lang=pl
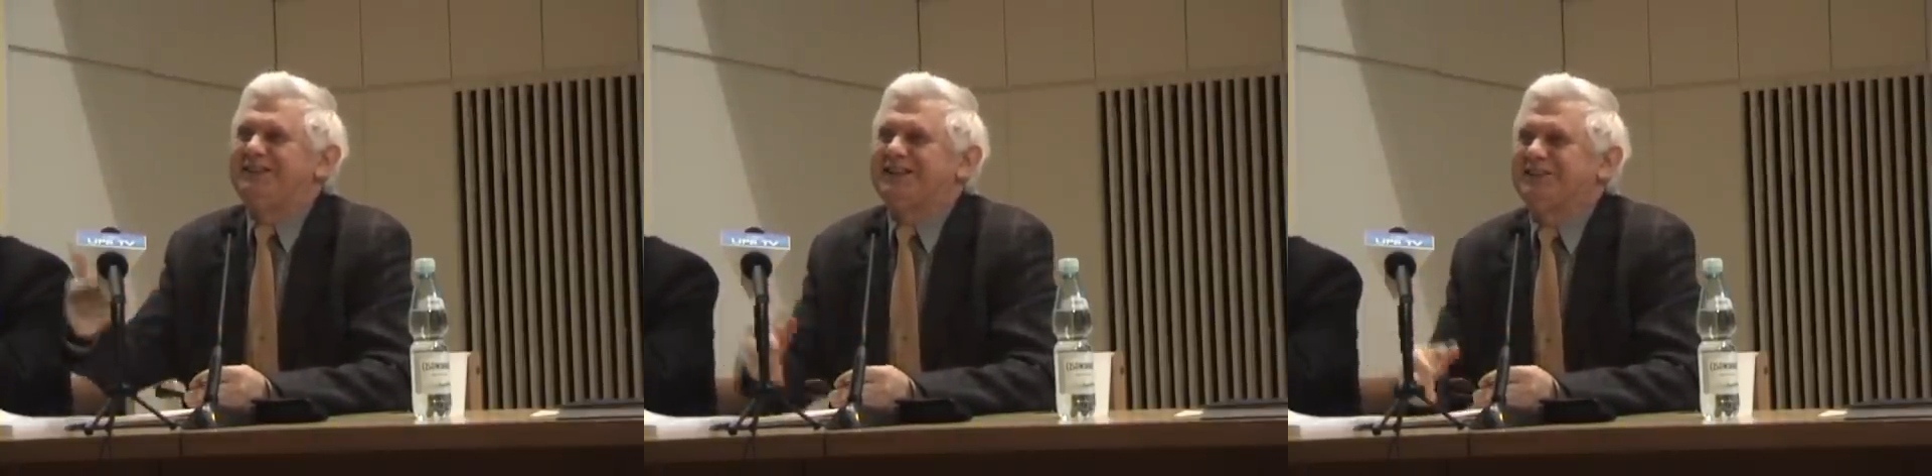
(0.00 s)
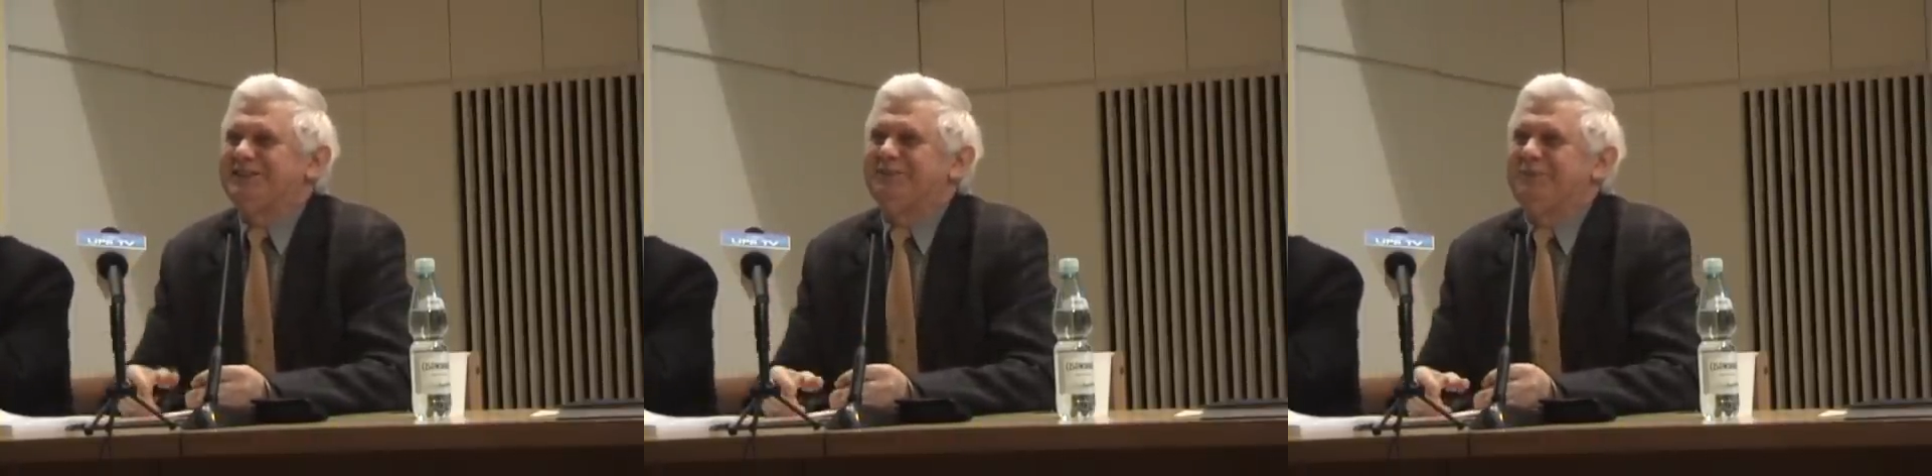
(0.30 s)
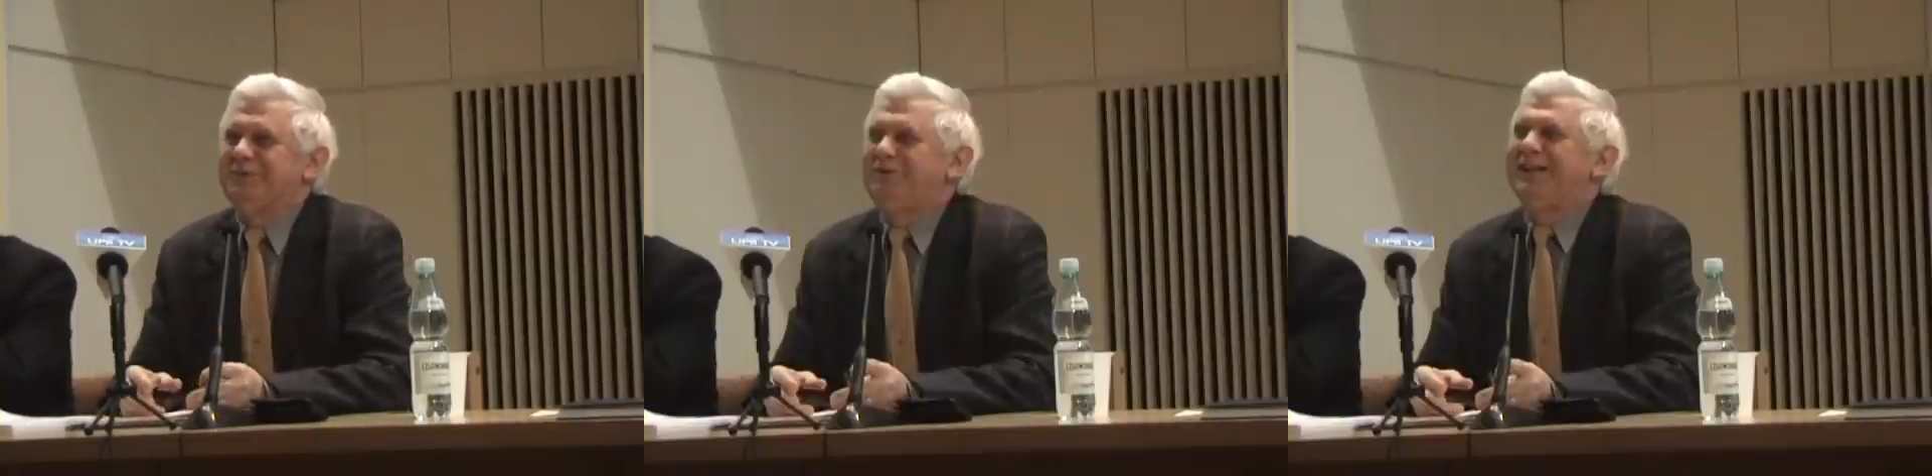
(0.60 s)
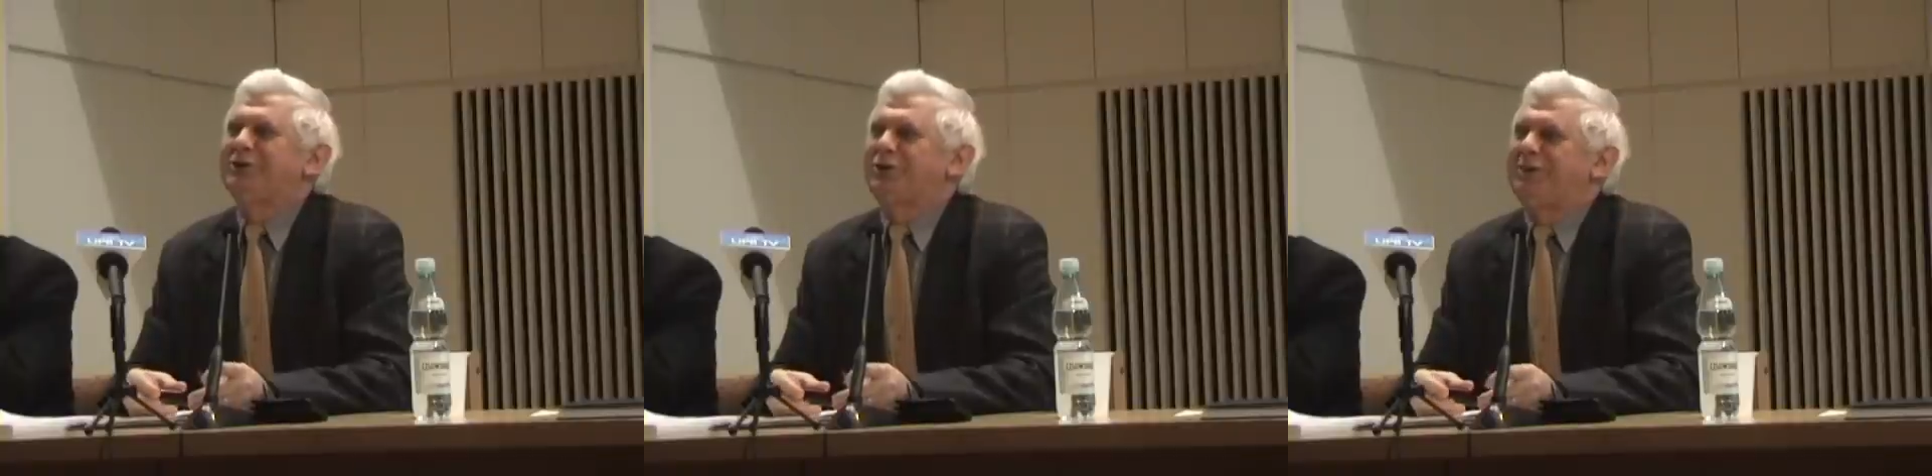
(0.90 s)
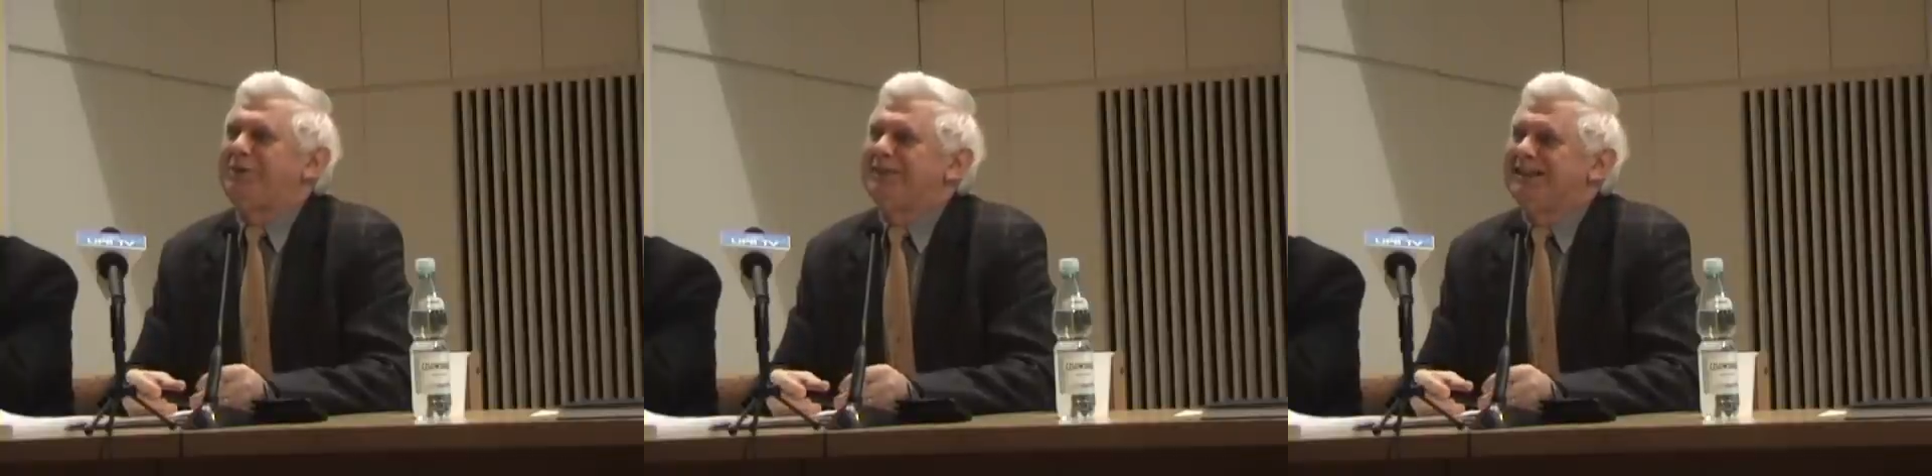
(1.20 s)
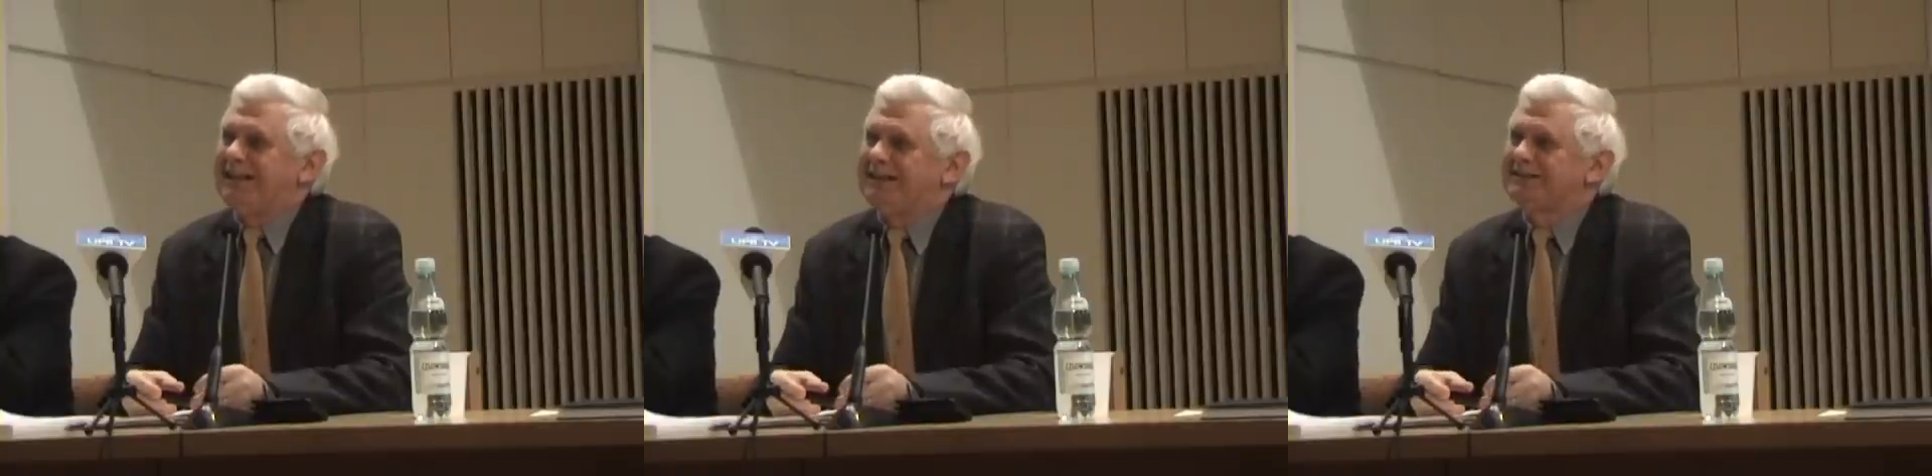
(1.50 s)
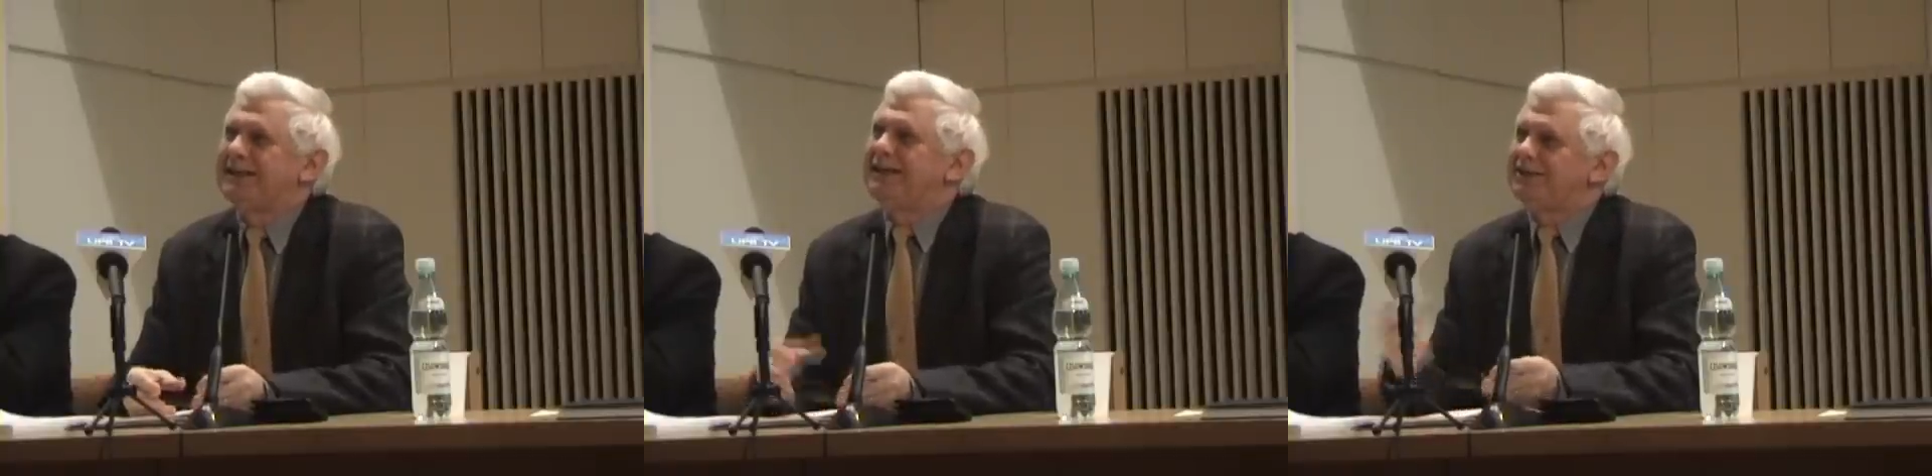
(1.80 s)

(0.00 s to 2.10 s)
i takimi filantropami dla nas,